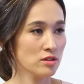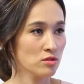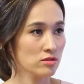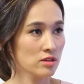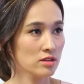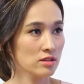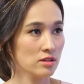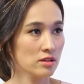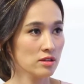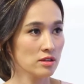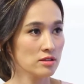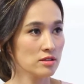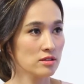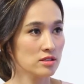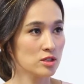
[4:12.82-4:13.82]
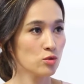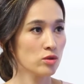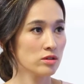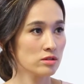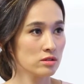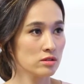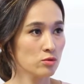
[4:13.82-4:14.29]
하셨다는 10번을
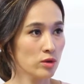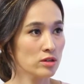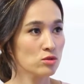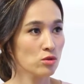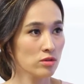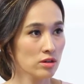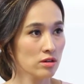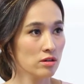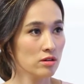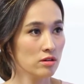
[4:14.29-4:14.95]
하다 보니까